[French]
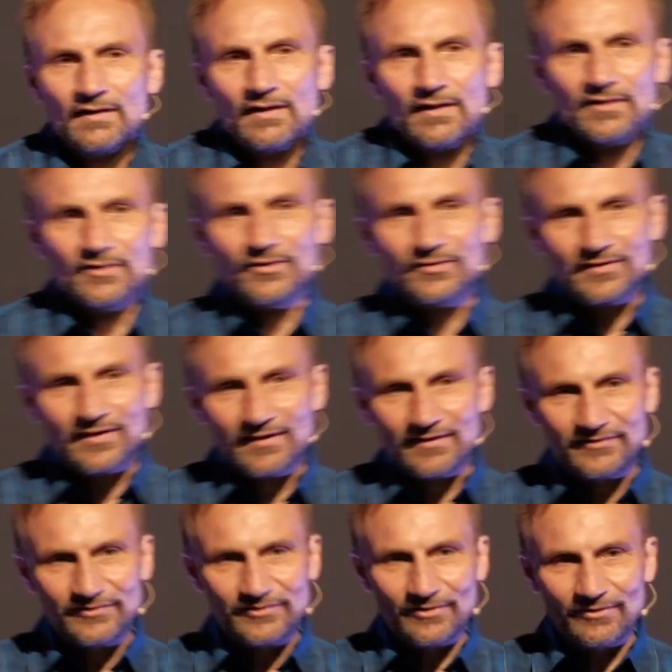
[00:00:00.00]
Notre
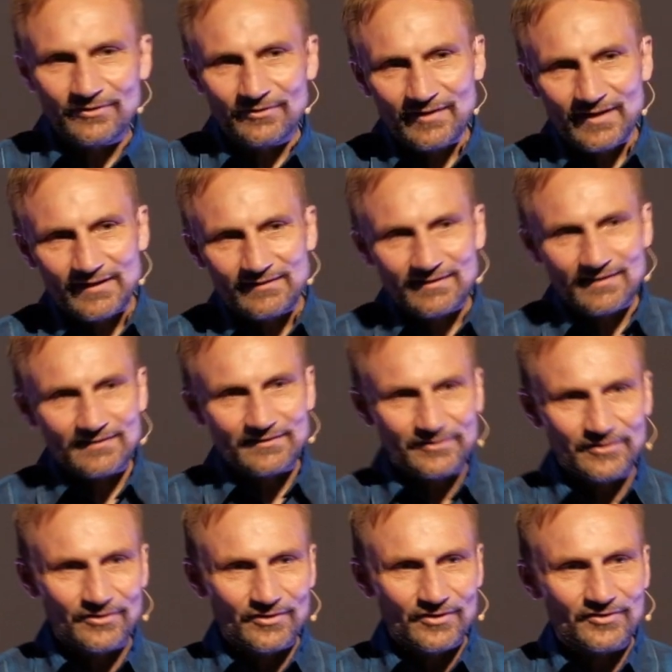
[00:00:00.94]
Dieu est un
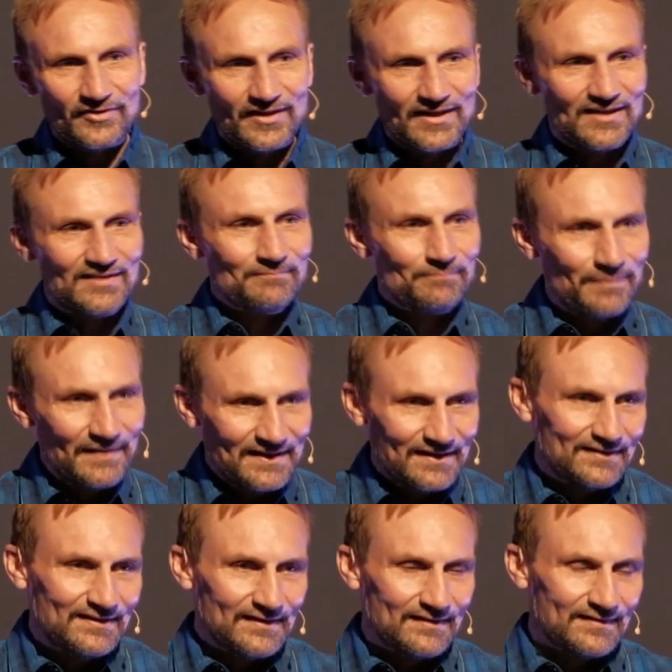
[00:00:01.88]
Dieu de la
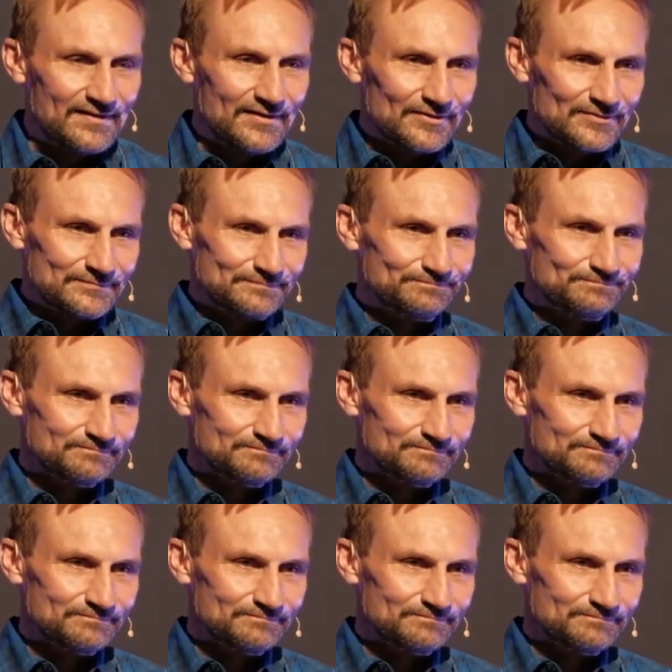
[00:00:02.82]
bénédiction.